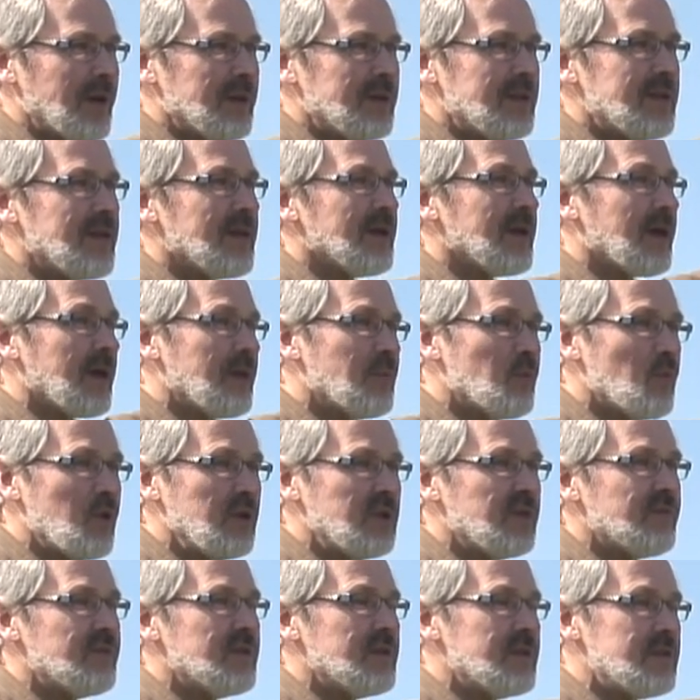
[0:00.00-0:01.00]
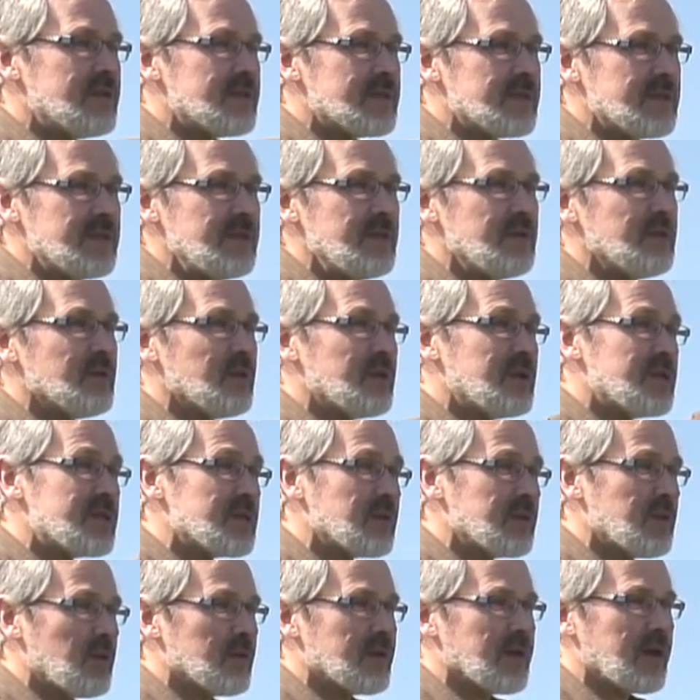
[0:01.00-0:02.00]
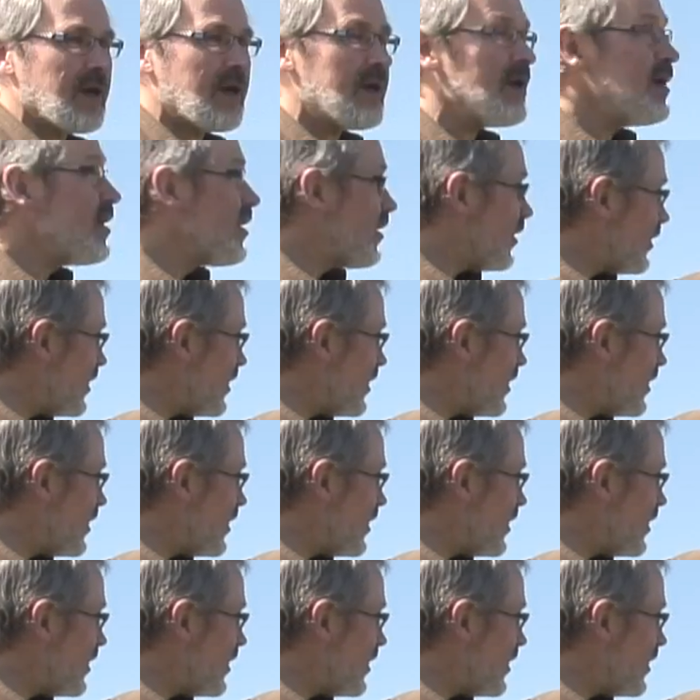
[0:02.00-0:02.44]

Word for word: les qui venaient ici, ils descendaient en train